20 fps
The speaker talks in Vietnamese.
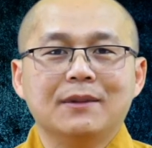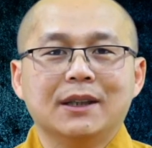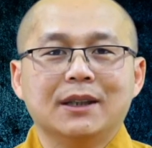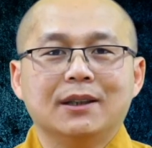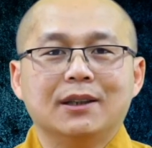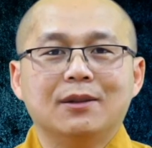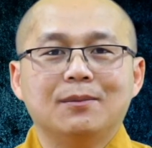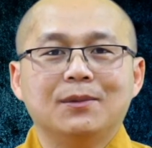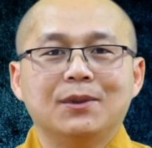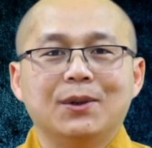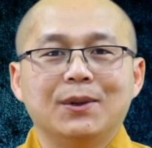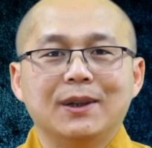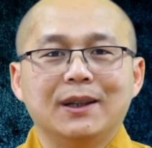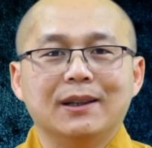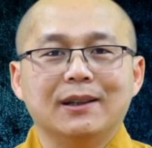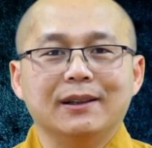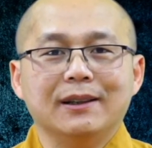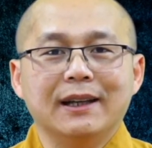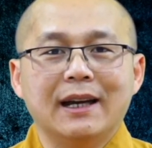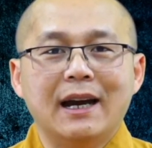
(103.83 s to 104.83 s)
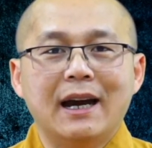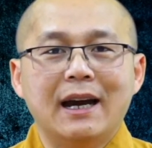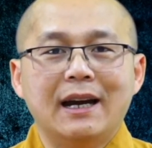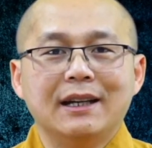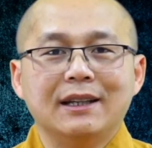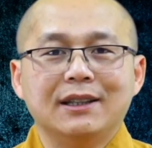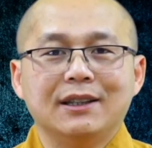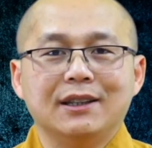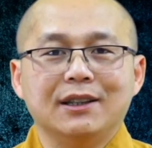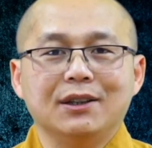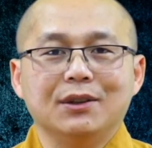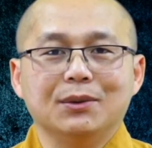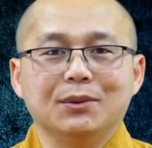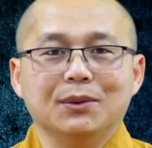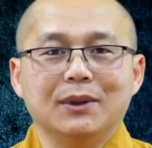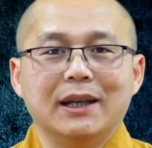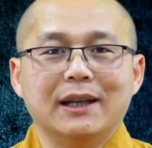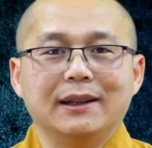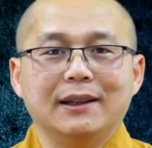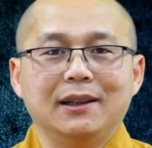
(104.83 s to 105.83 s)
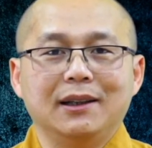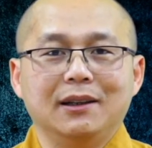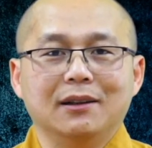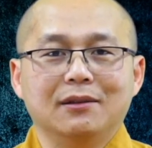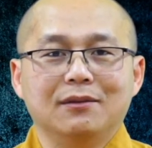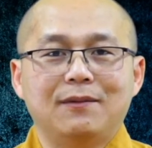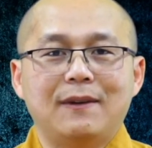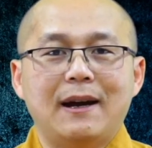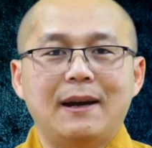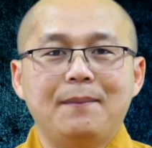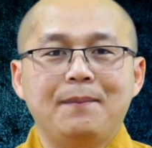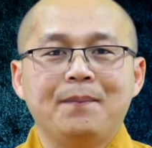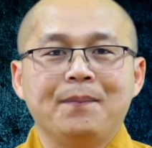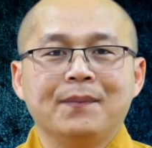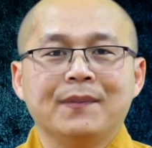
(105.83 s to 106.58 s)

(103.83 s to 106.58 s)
không nói lời hai chiều là thiện pháp,